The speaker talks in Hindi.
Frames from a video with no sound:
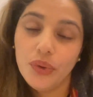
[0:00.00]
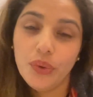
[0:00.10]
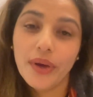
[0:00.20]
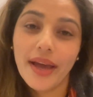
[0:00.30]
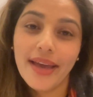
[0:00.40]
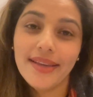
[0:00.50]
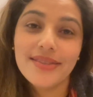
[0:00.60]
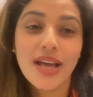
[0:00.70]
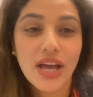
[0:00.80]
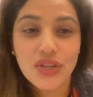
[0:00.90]
तो
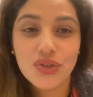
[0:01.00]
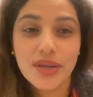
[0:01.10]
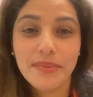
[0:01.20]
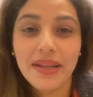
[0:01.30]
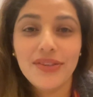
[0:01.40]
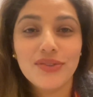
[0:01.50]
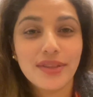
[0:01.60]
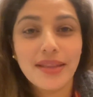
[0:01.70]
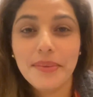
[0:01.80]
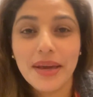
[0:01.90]
गाइज़ आज के मैंने
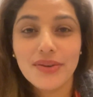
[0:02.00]
जितने भी